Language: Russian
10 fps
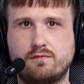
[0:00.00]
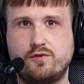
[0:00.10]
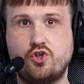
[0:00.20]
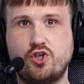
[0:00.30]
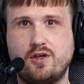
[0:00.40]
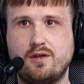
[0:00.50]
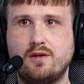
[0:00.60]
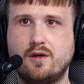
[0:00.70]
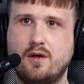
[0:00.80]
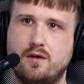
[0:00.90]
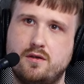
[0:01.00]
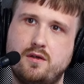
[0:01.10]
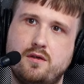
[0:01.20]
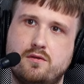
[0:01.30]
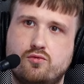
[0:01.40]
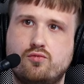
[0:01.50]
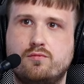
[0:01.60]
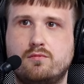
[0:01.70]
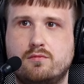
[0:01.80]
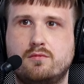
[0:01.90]
вещей, и
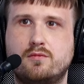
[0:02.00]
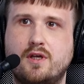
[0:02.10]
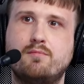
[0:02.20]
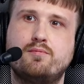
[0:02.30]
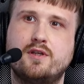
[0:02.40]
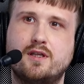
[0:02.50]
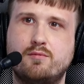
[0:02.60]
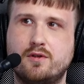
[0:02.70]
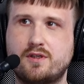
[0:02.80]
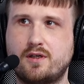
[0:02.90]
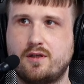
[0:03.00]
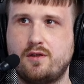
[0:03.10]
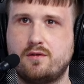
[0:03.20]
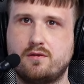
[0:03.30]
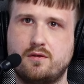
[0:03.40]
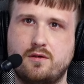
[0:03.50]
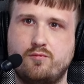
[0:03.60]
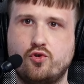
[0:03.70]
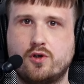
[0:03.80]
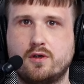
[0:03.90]
ну, нам понадобилось хранить э,
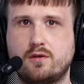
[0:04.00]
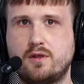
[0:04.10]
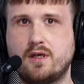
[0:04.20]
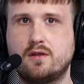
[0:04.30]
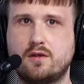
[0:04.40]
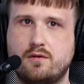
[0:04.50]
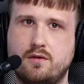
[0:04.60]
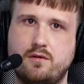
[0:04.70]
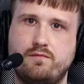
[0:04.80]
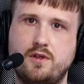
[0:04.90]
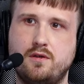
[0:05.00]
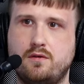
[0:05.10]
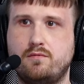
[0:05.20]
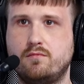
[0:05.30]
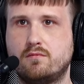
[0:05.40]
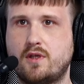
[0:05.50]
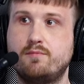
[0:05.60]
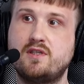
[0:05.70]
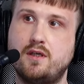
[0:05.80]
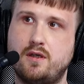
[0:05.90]
много данных э, в виде
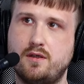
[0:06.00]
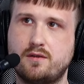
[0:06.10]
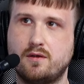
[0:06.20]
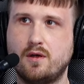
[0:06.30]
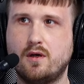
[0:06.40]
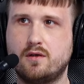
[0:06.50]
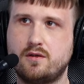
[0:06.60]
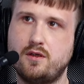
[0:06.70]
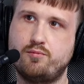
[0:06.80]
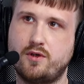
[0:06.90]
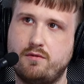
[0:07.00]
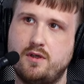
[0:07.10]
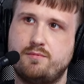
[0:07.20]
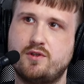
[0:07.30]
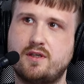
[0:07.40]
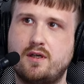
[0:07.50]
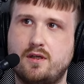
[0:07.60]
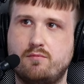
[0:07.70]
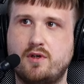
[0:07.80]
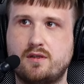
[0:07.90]
time series. И появились
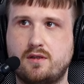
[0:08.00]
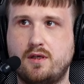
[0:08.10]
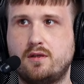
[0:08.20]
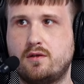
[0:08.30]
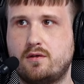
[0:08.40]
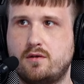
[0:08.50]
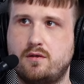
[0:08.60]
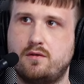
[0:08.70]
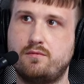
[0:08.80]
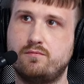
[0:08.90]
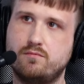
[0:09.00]
специальные базы данных а,